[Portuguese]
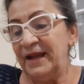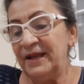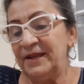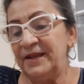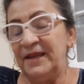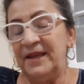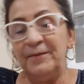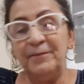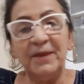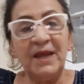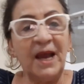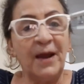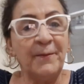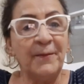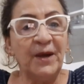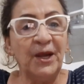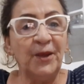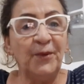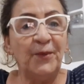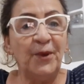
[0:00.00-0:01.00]
que minha
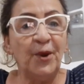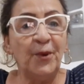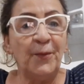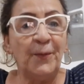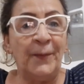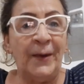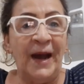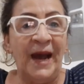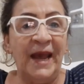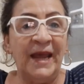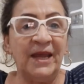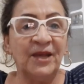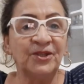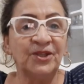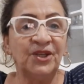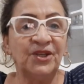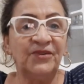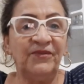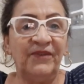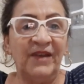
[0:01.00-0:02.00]
mãe e meu pai, a
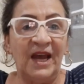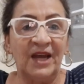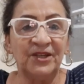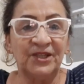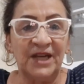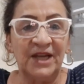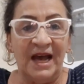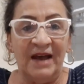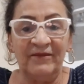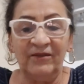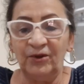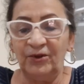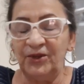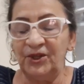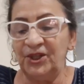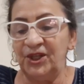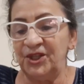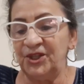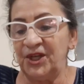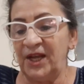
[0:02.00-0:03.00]
gente viajava quando a
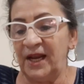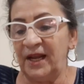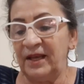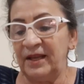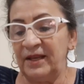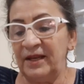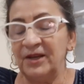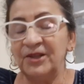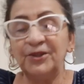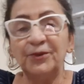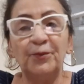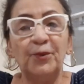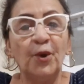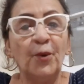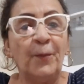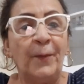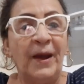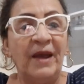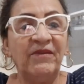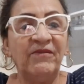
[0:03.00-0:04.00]
gente era criança, e meu
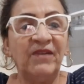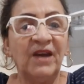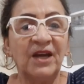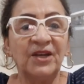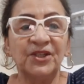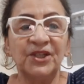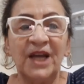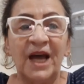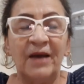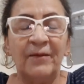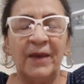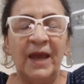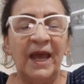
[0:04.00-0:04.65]
pai viajava,